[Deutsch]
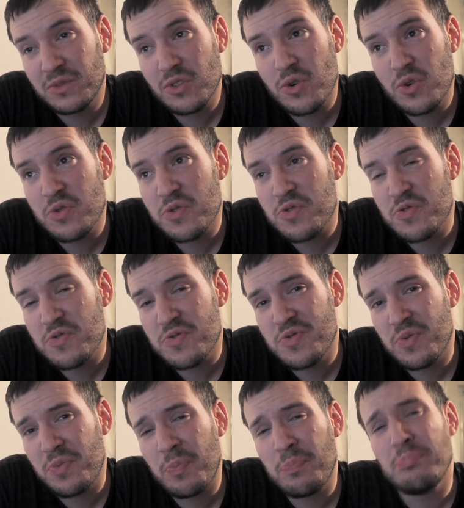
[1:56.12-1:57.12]
und äh,
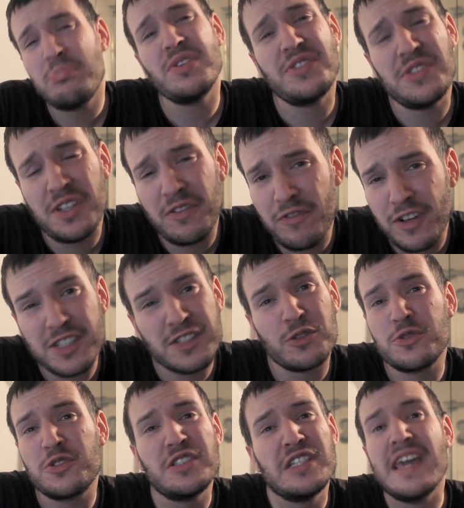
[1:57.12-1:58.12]
ein bisschen was
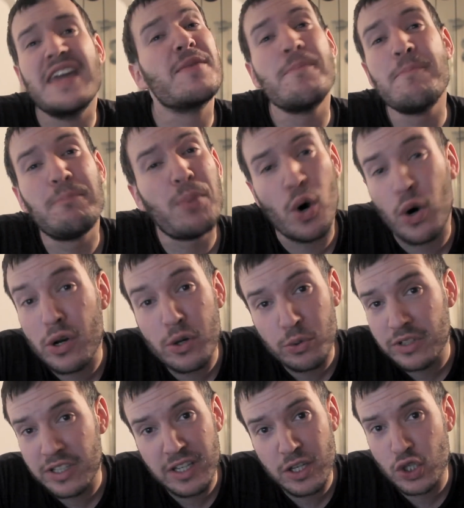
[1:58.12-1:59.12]
aus jedem Porno,
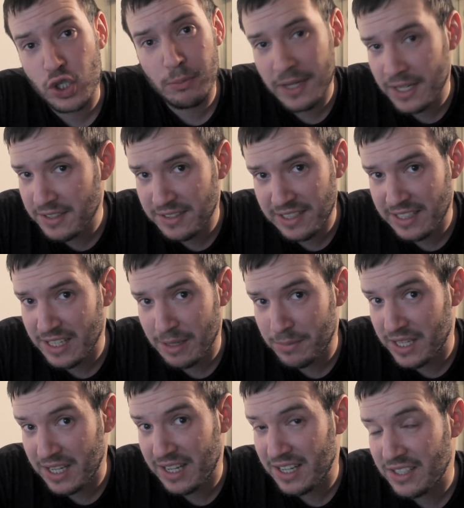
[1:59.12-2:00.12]
den ihr schon mal gesehen habt.
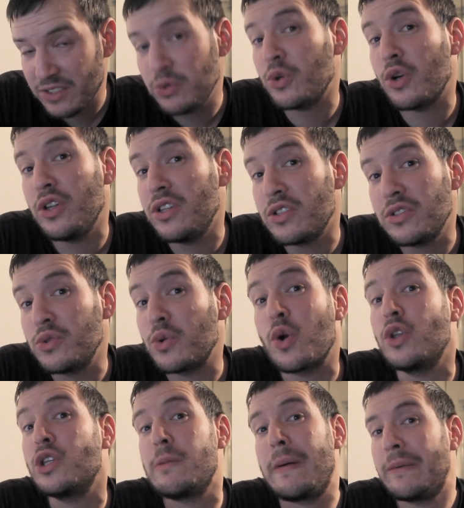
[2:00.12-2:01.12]
Ja, so, könnt, so
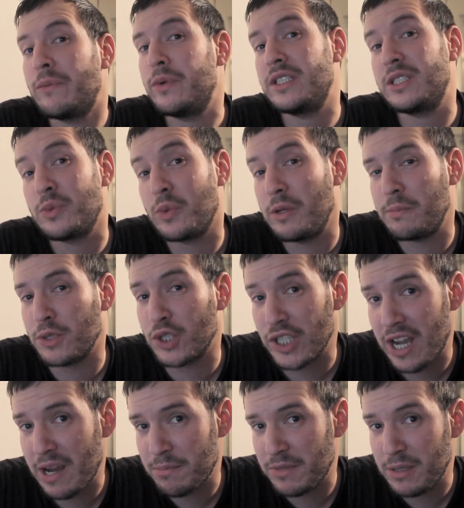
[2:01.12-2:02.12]
könnte man Westworld
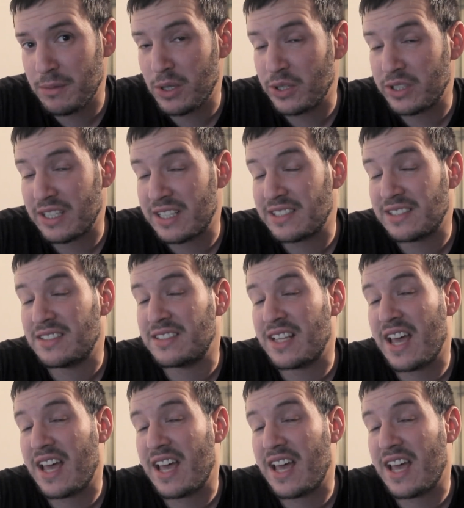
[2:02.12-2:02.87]
beschreiben, liebe Leute. Das ist